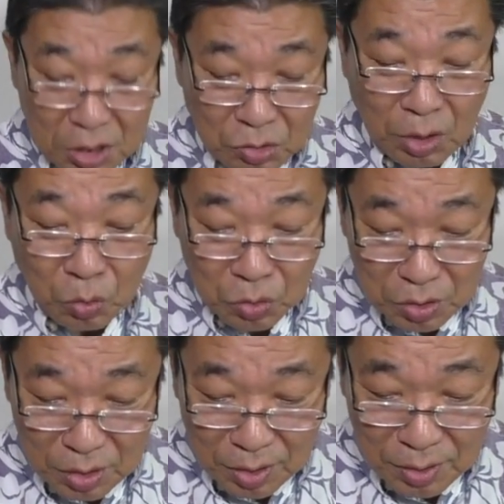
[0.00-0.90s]
たちはこの
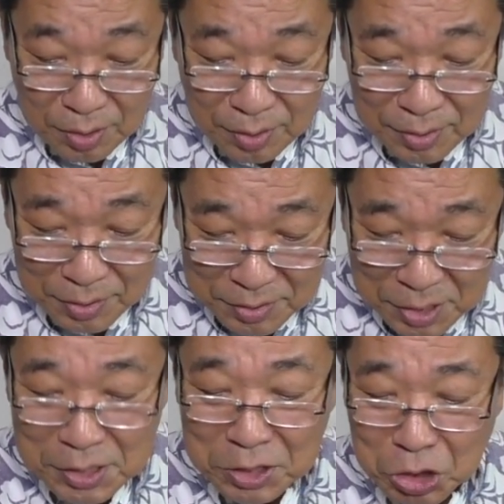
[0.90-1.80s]

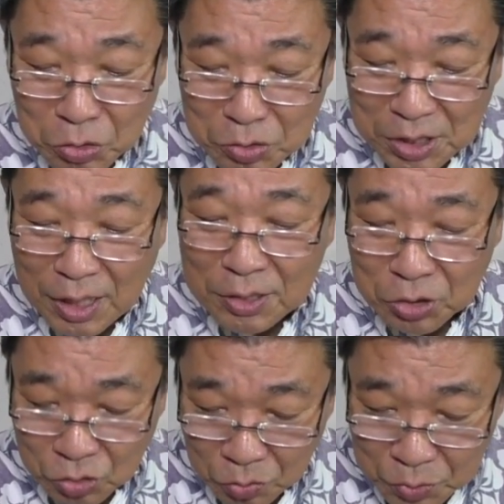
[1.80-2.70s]
生産式の
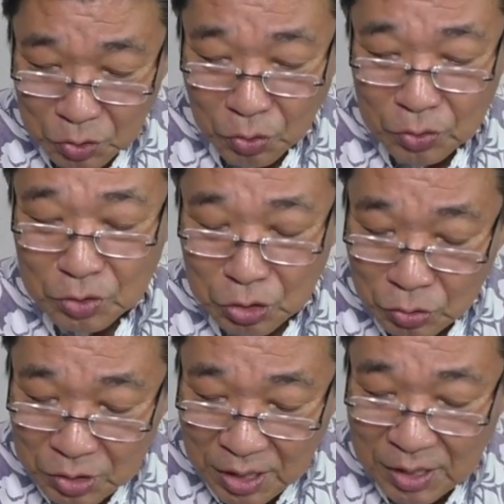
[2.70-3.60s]
杯をブドウ酒
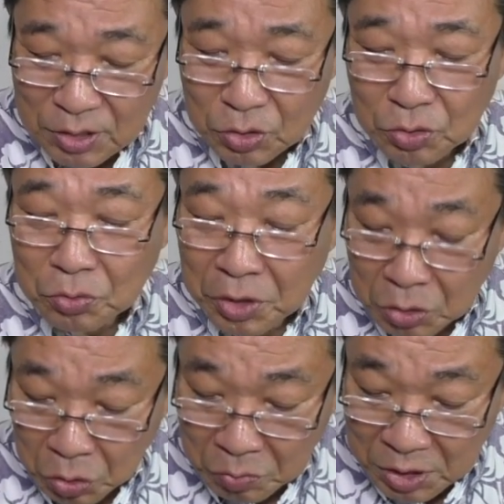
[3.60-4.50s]
の杯を受け
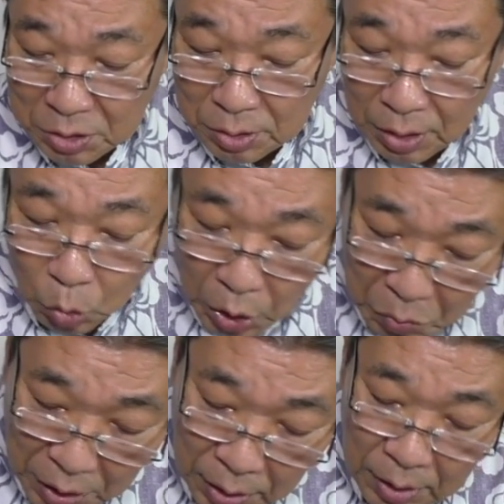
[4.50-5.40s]
取ります。でこれ
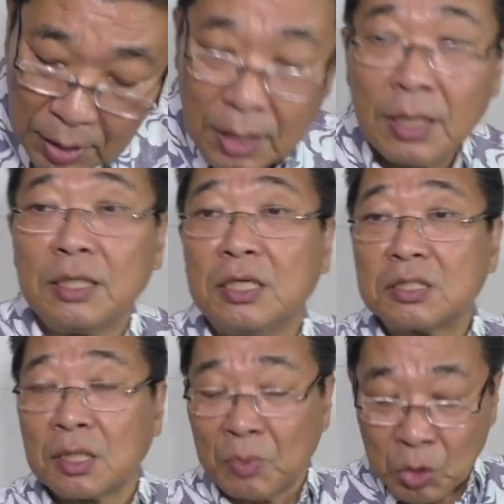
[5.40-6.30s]
は
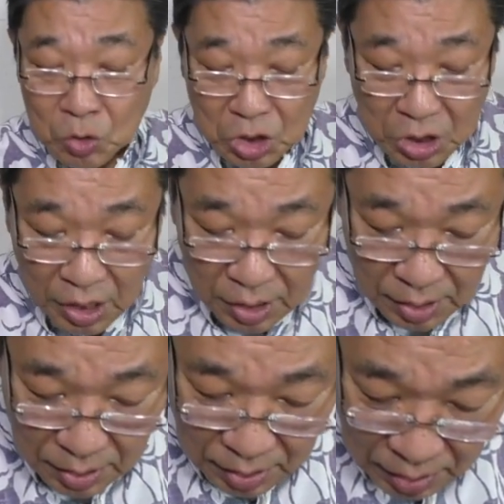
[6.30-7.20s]
イエス様の血で
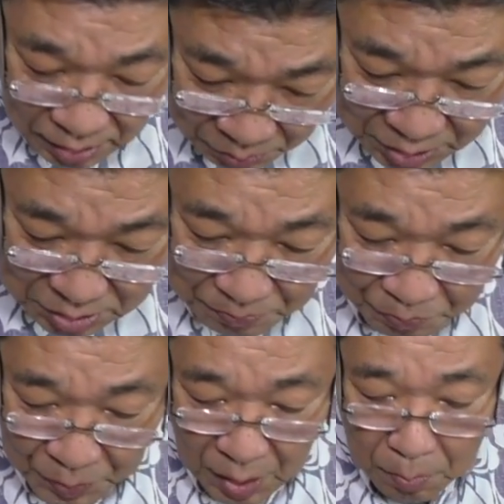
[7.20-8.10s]
あります。
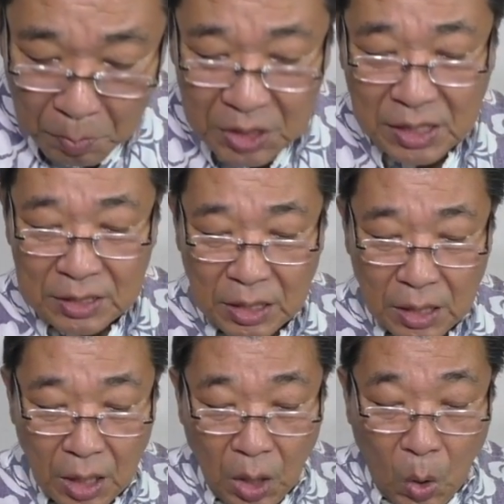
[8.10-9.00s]
まさ
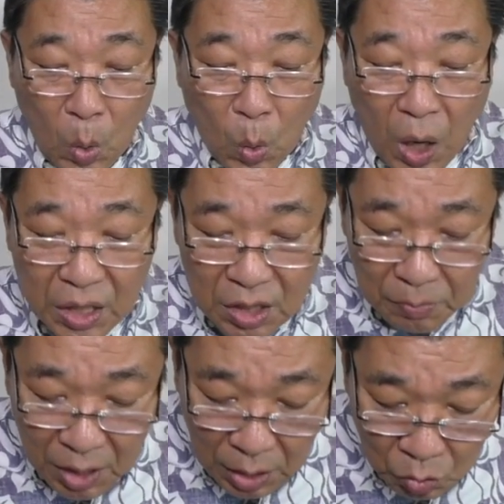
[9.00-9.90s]
に脇
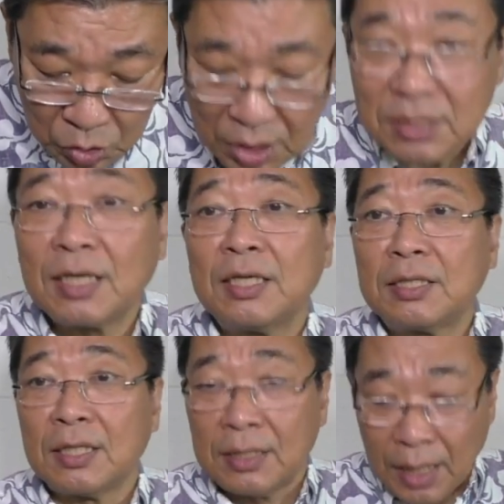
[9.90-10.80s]
腹を刺され
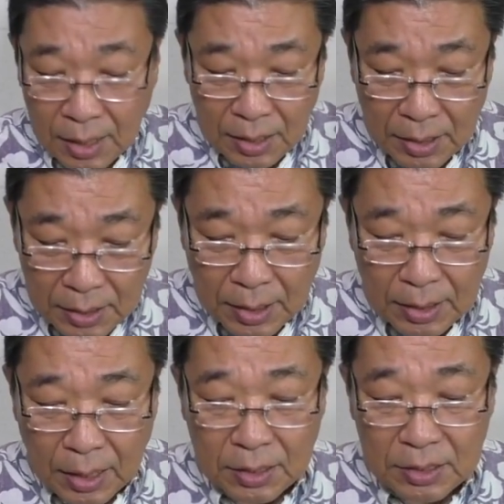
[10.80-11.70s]
て流れ出
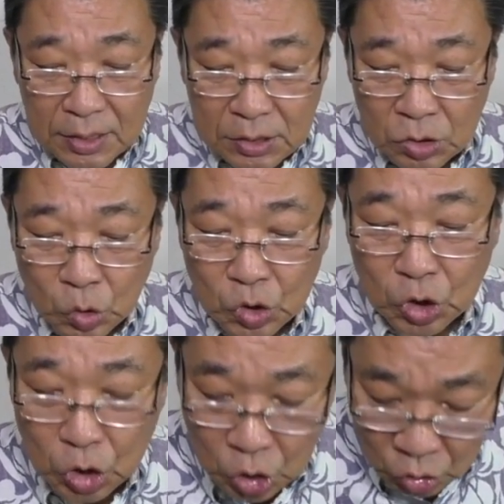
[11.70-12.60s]
たイエスの
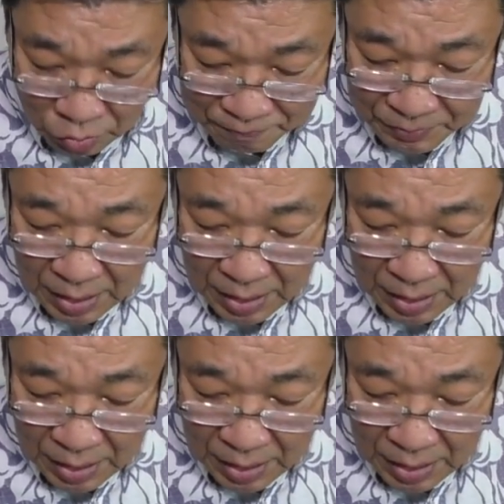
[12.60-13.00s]
血潮